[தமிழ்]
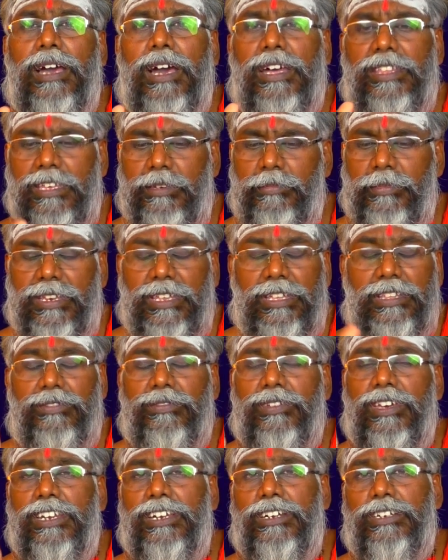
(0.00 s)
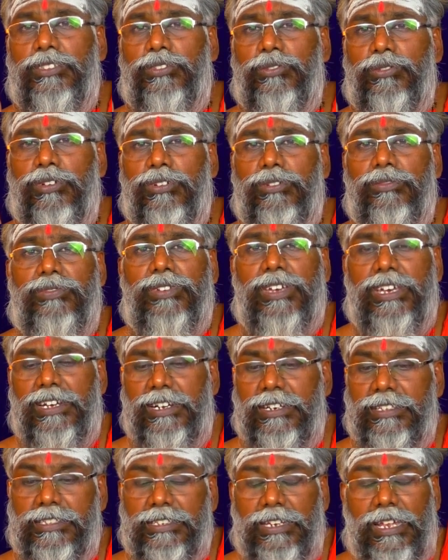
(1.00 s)
அதே மாதிரி அந்த வேர் எடுத்துக்கணும் வேர்
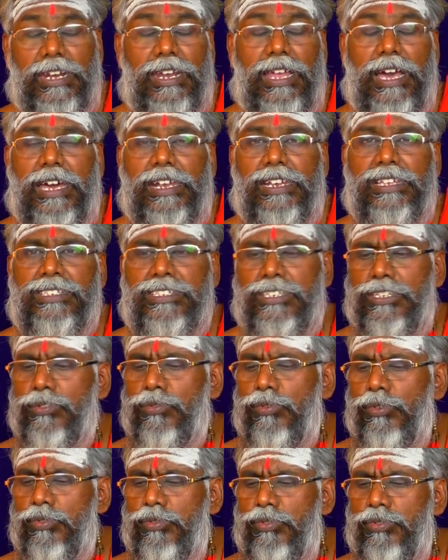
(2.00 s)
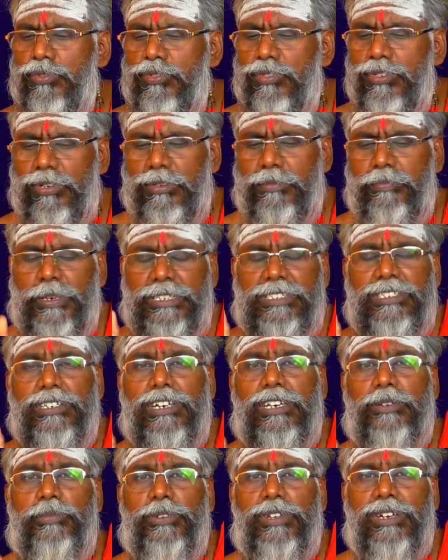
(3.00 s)
எடுத்து நல்லா அரைச்சி கொஞ்சம் பச்சை
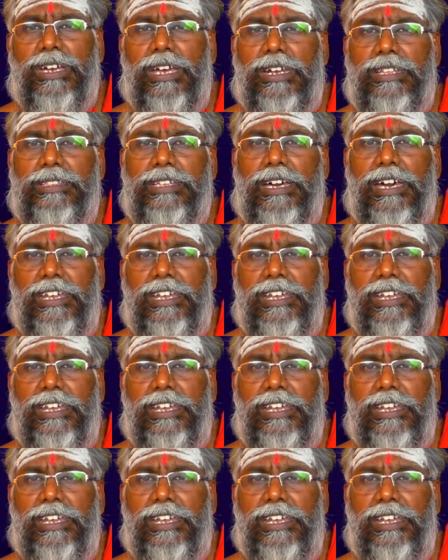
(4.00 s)
கற்பூரம் கலந்து